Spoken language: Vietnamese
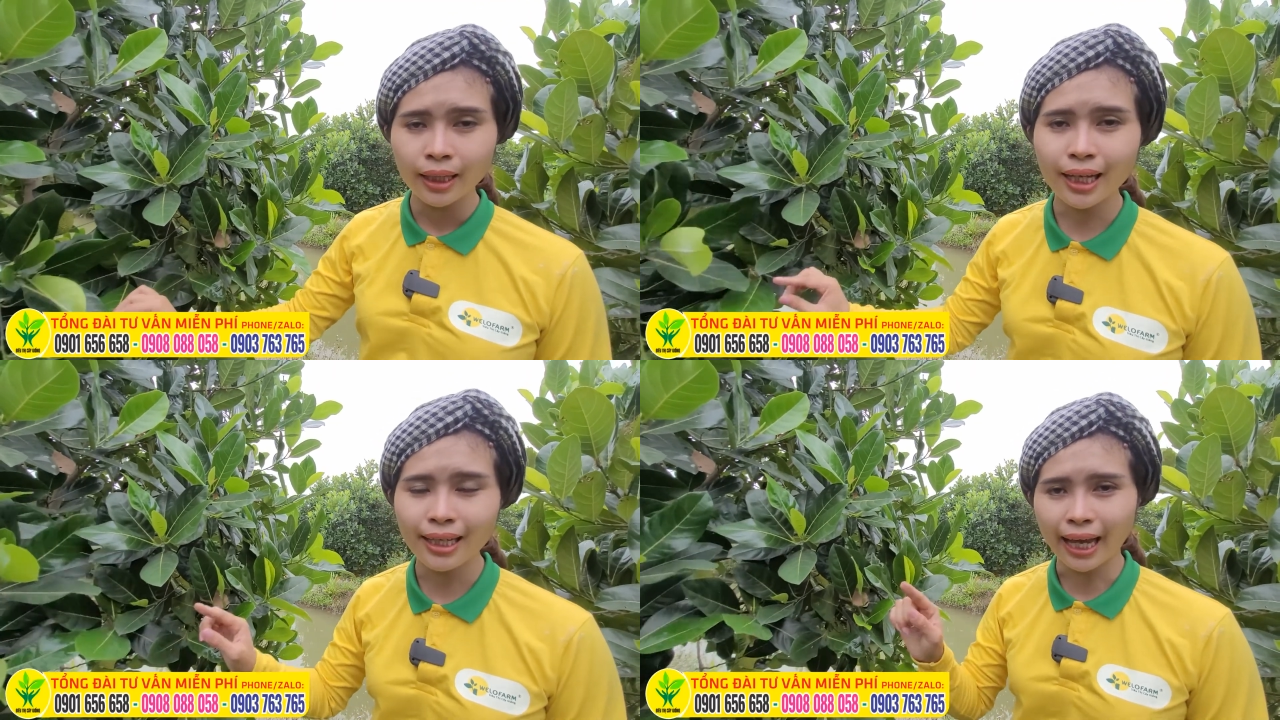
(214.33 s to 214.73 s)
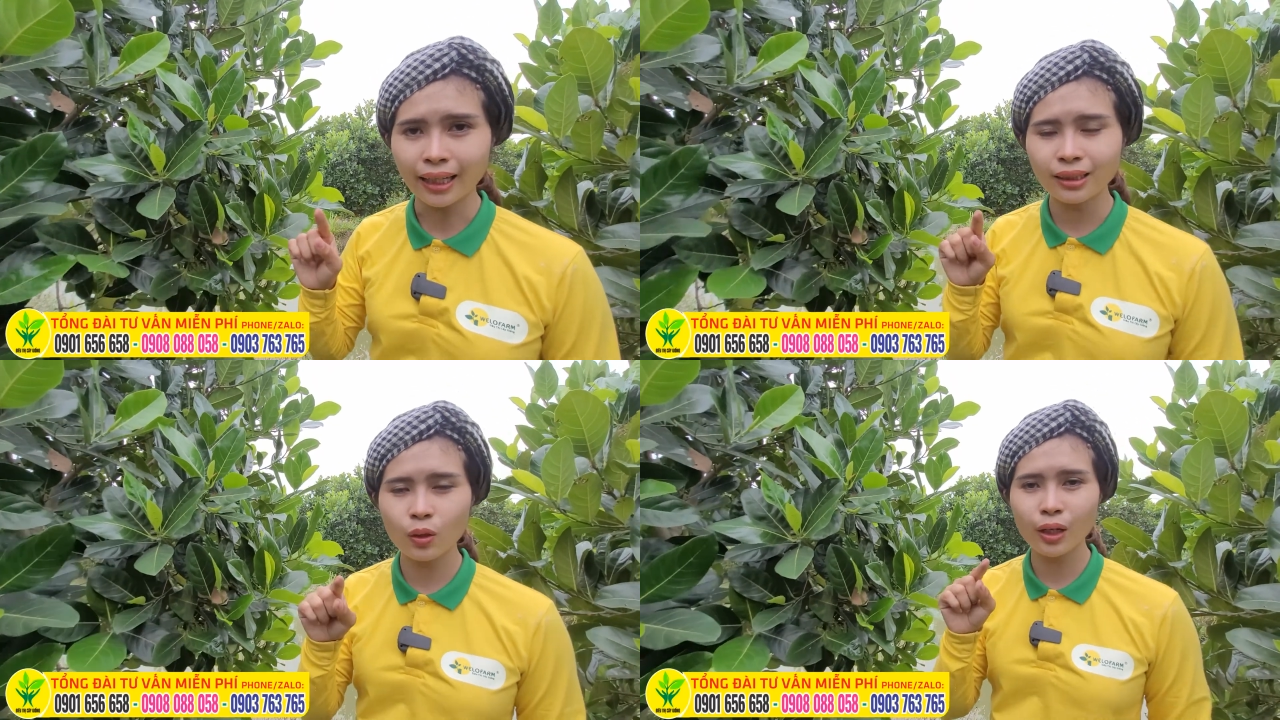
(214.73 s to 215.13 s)
Cái dạng
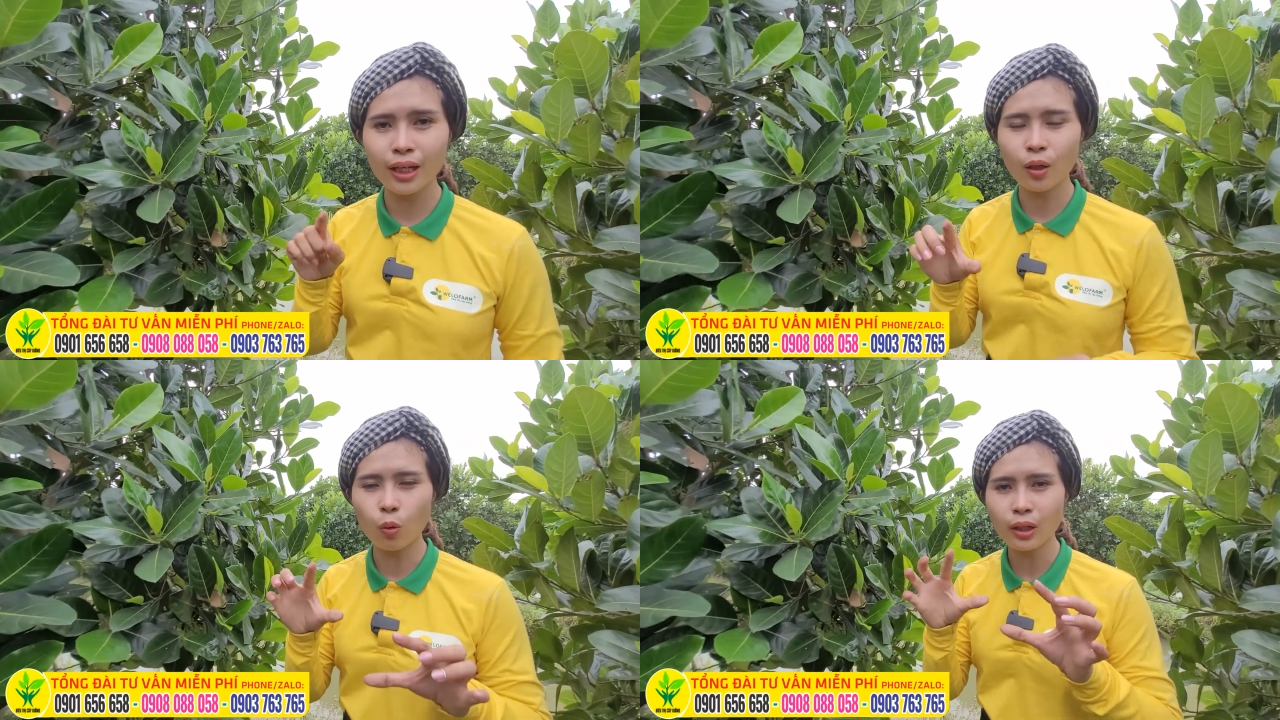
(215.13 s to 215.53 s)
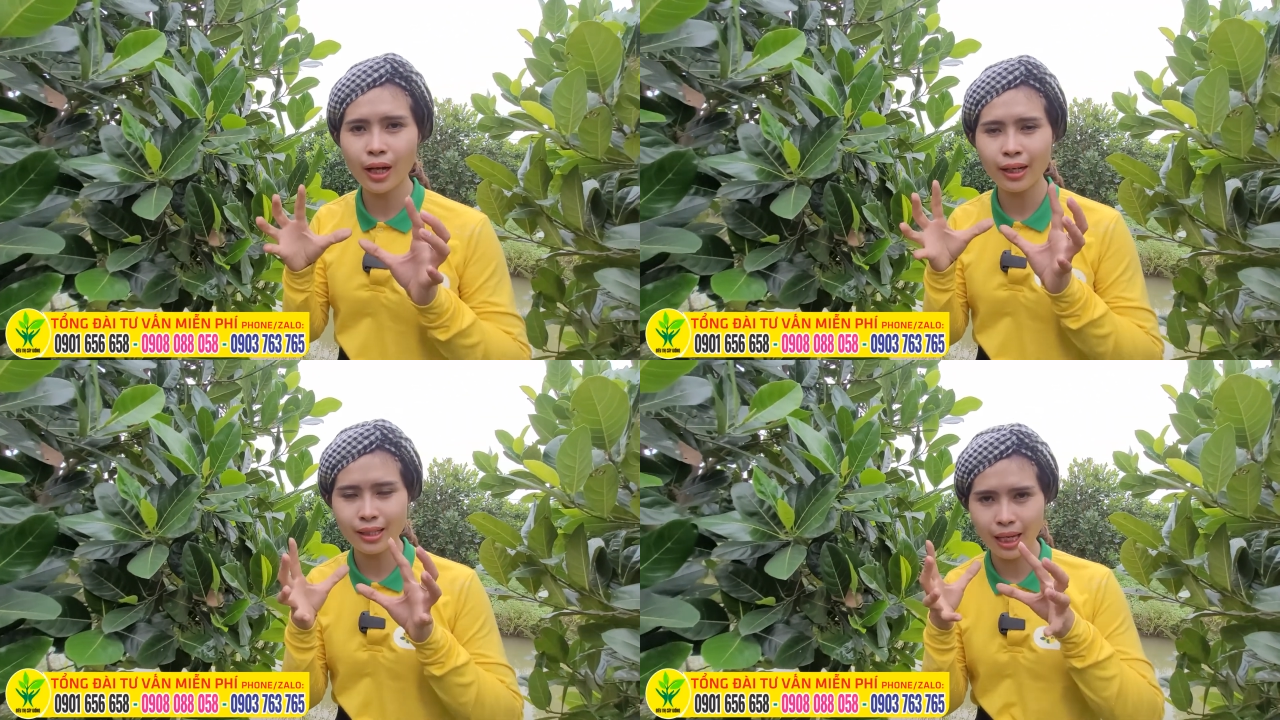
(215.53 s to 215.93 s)
siêu kali hữu
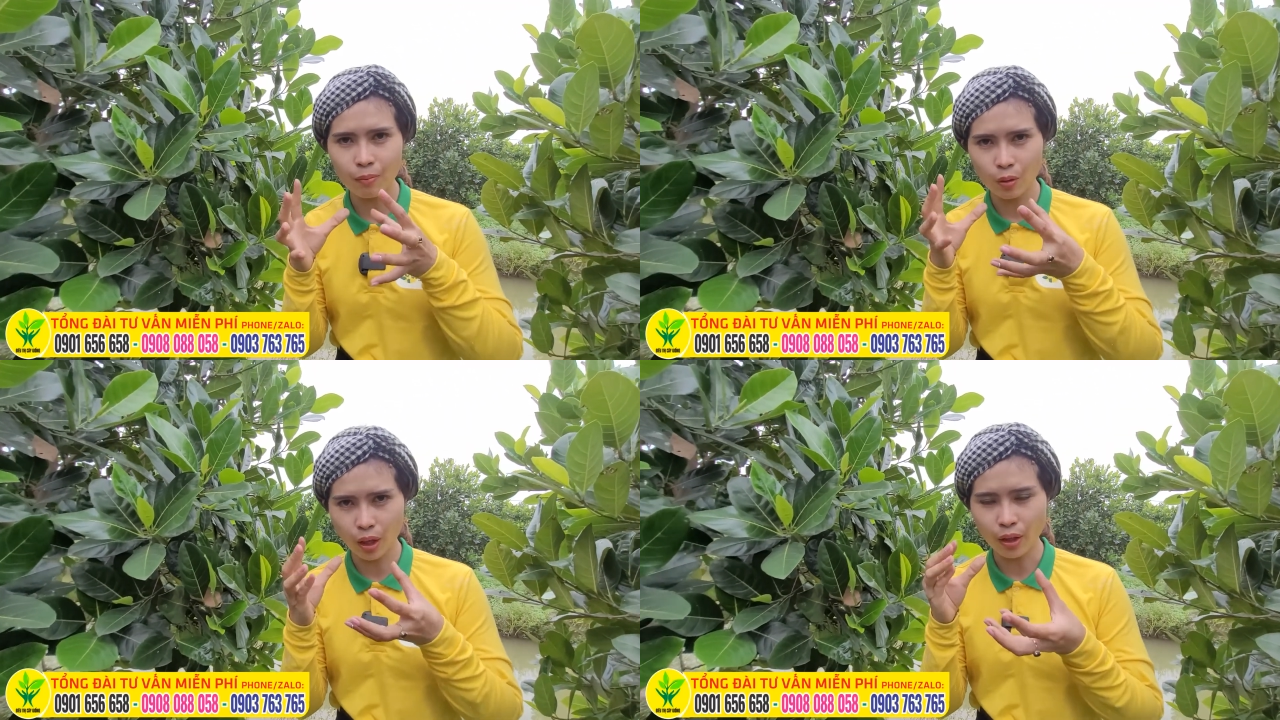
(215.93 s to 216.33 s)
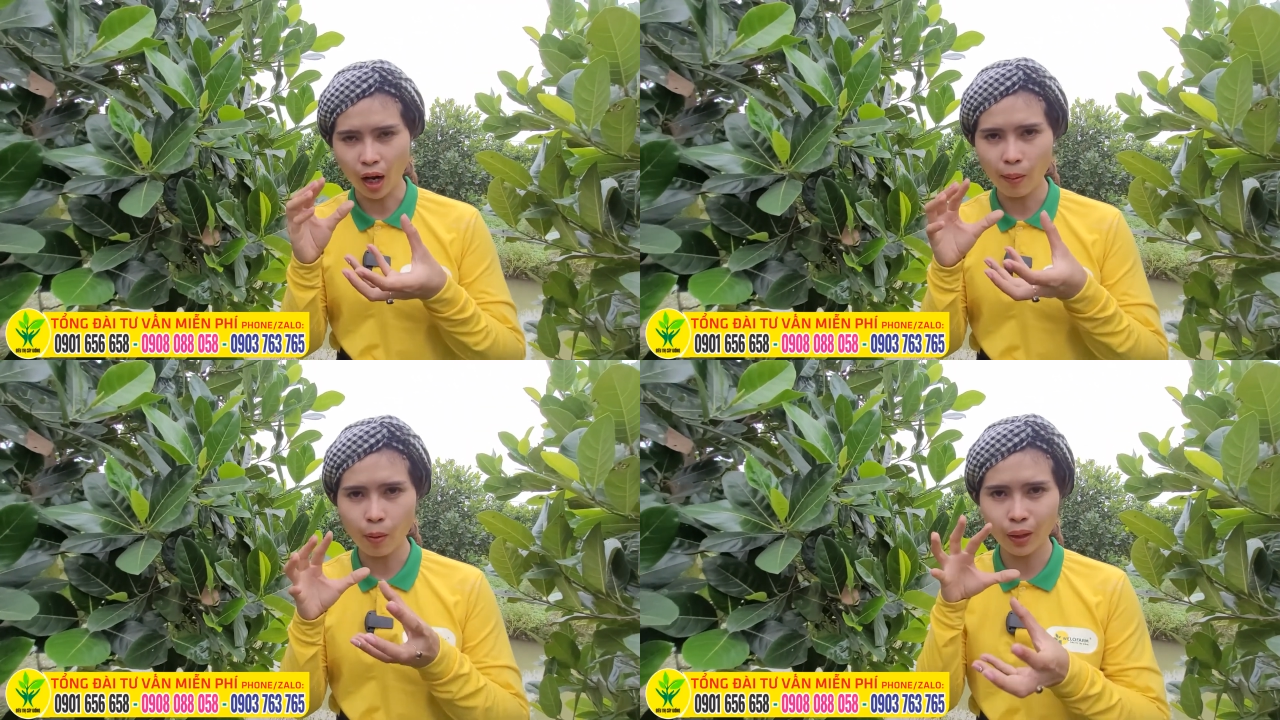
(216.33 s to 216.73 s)
cơ, cái chai màu đỏ
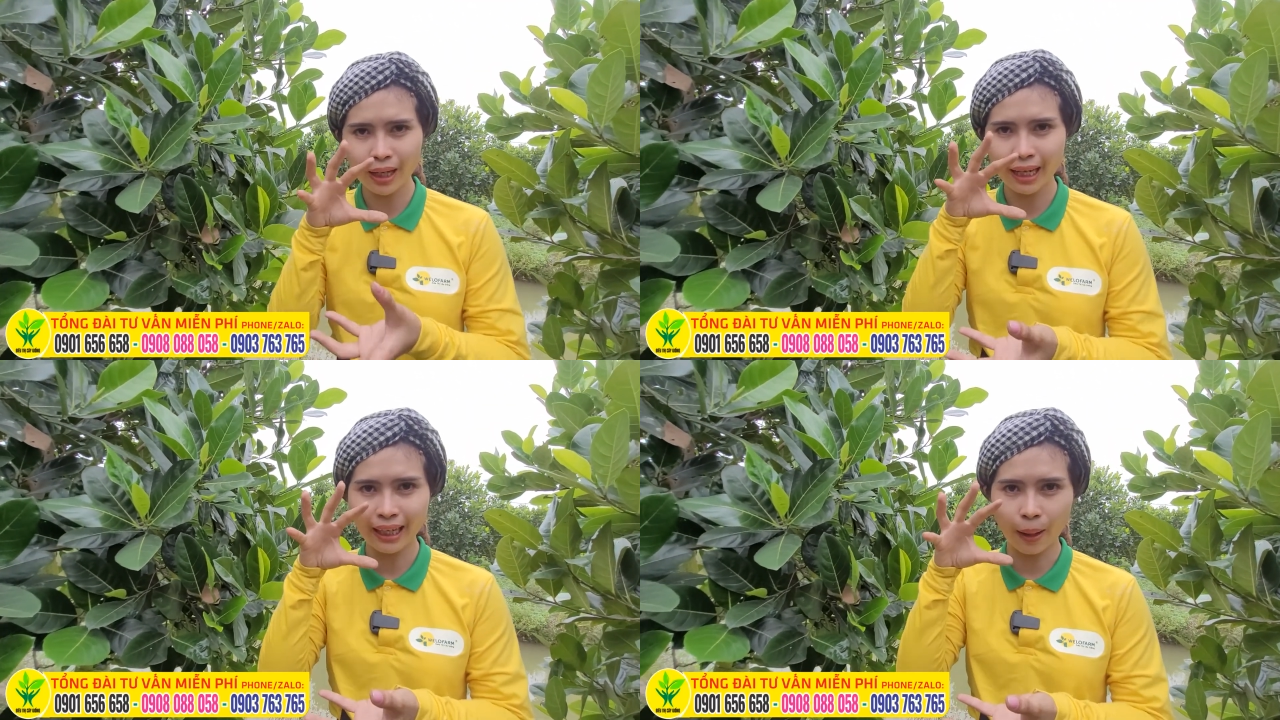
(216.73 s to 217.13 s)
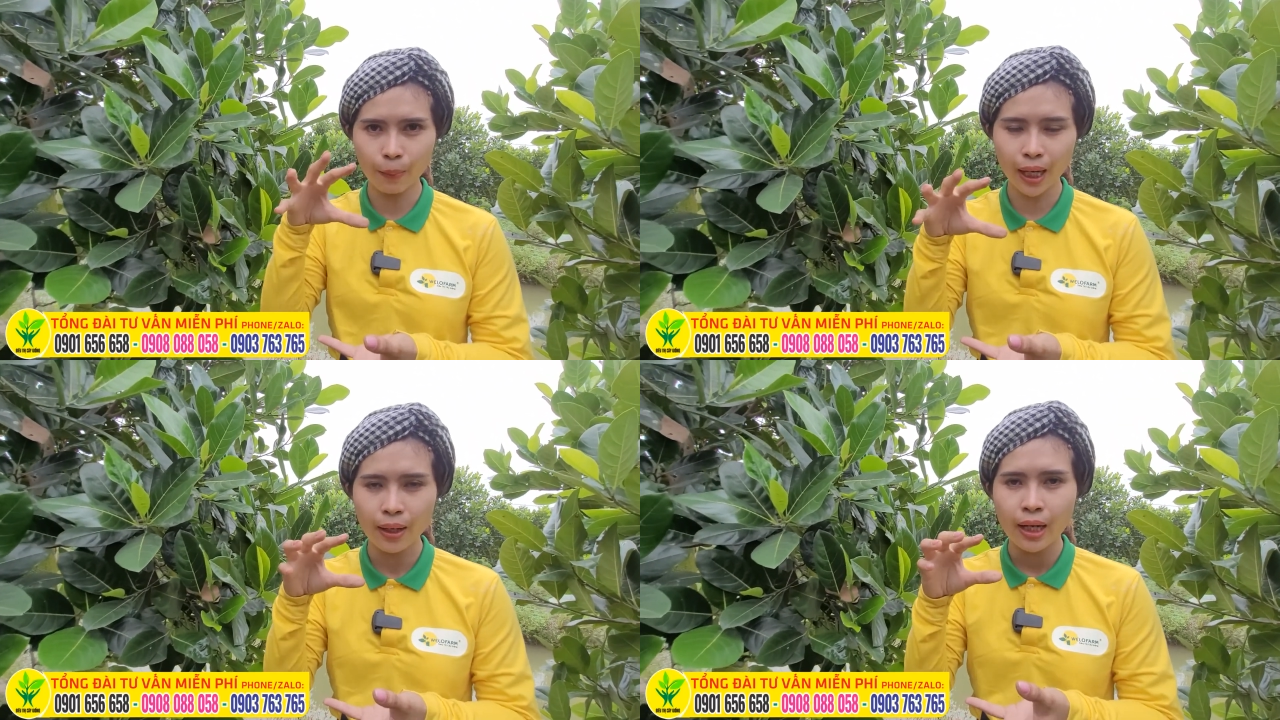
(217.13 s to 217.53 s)
đỏ mà Quanh hay cầm á,